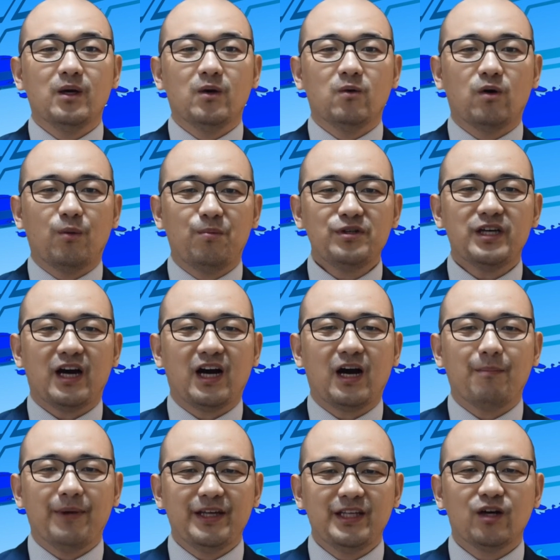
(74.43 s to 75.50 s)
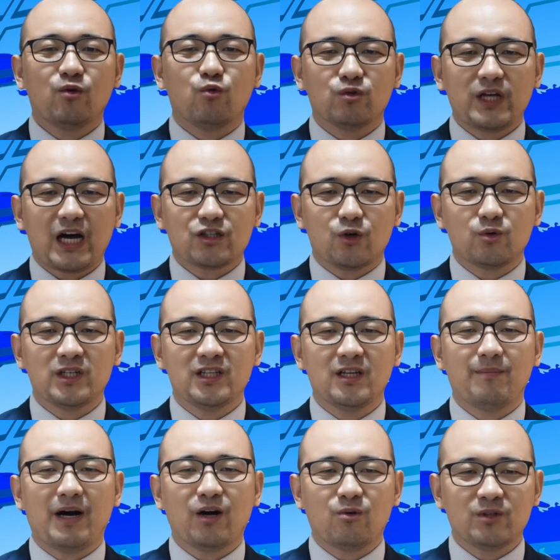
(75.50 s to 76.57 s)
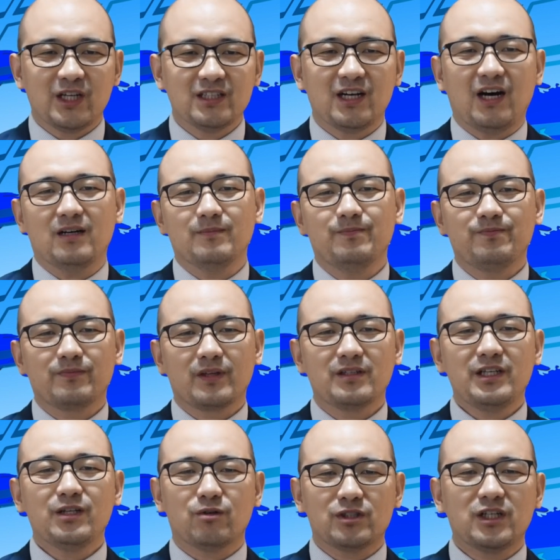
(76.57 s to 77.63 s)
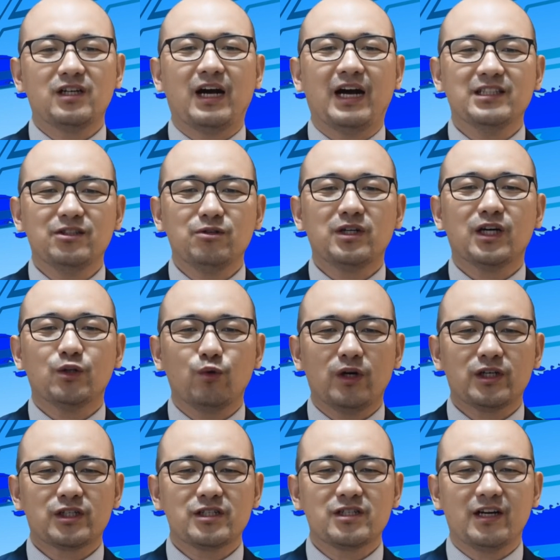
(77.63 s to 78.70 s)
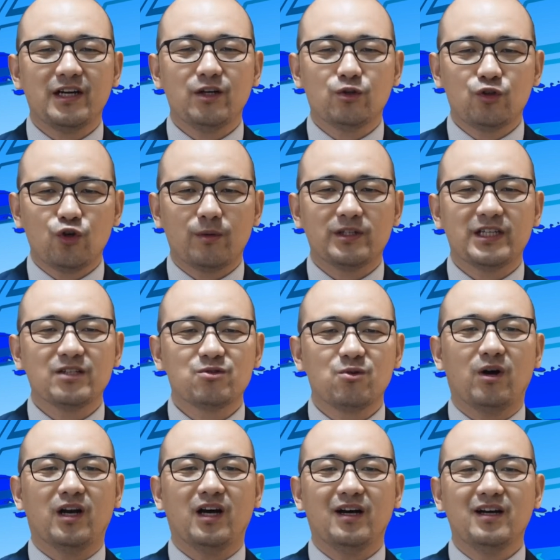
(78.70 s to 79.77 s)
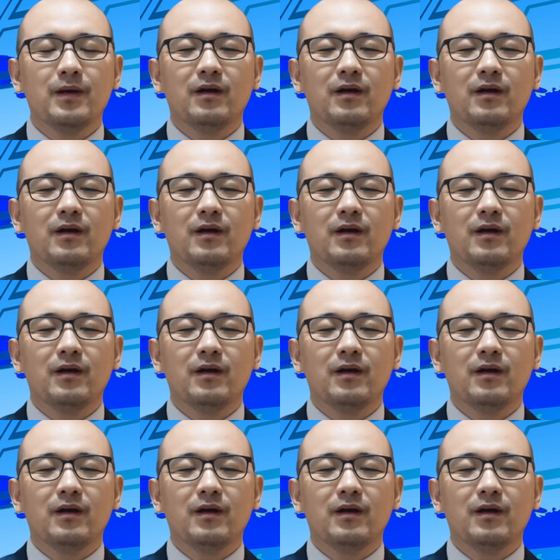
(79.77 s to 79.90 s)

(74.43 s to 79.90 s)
我不想啊每天苦大仇深的骂共产党这种事儿啊，已经有很多时政类 YouTuber 在做了，